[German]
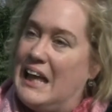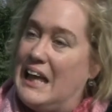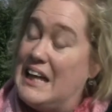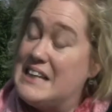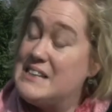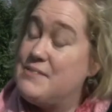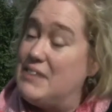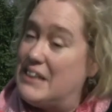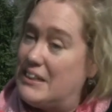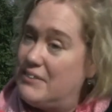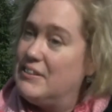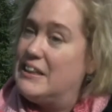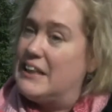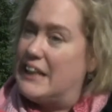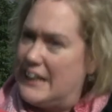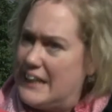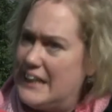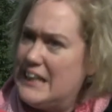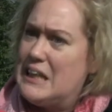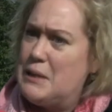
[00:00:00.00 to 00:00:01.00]
Es wird
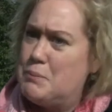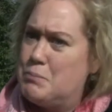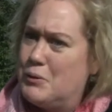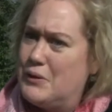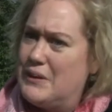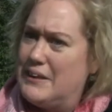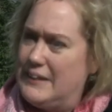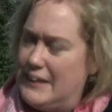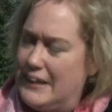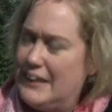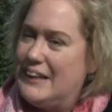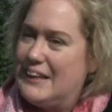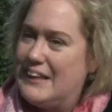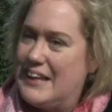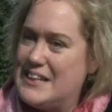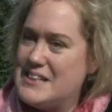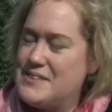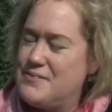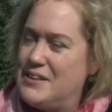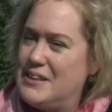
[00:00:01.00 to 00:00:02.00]
wieder eine linke Politik
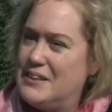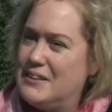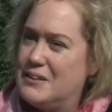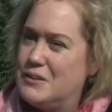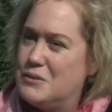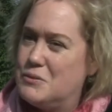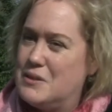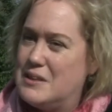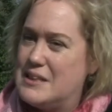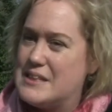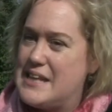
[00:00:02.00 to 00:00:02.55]
geben zu Winterthur.